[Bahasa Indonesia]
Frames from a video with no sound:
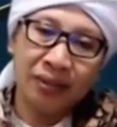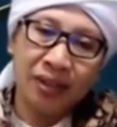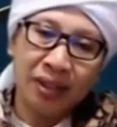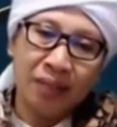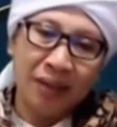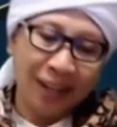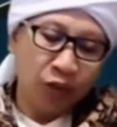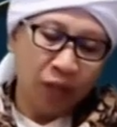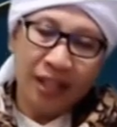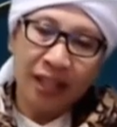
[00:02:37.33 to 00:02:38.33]
itu.
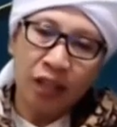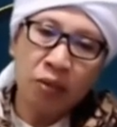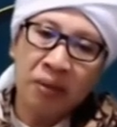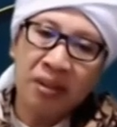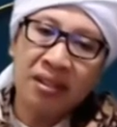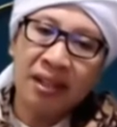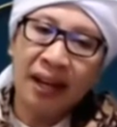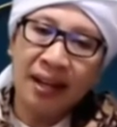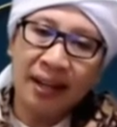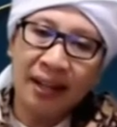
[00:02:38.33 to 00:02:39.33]
Maka tugas kita tuh
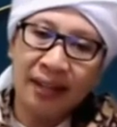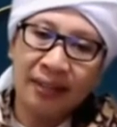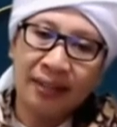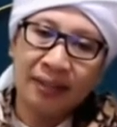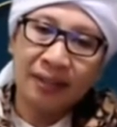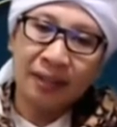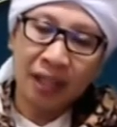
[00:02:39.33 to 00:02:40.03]
membersihkannya.